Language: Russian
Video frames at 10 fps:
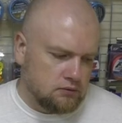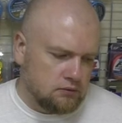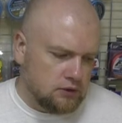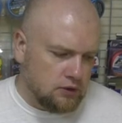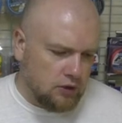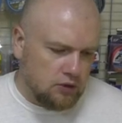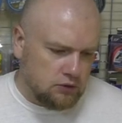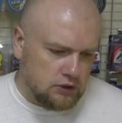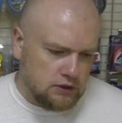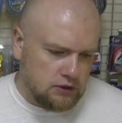не могу
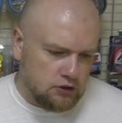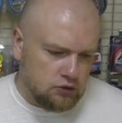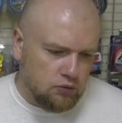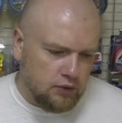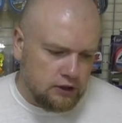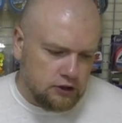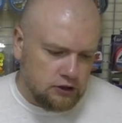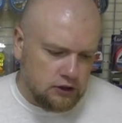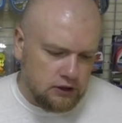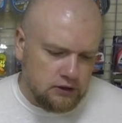сказать, что
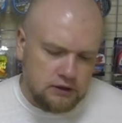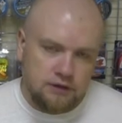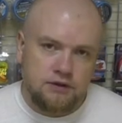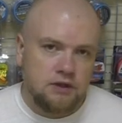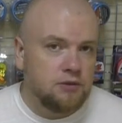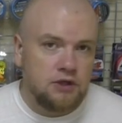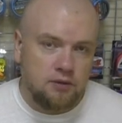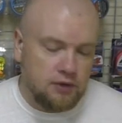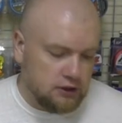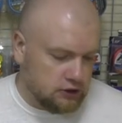большие, они совсем не
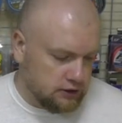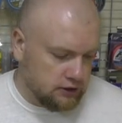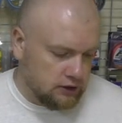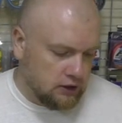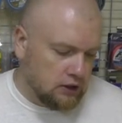большие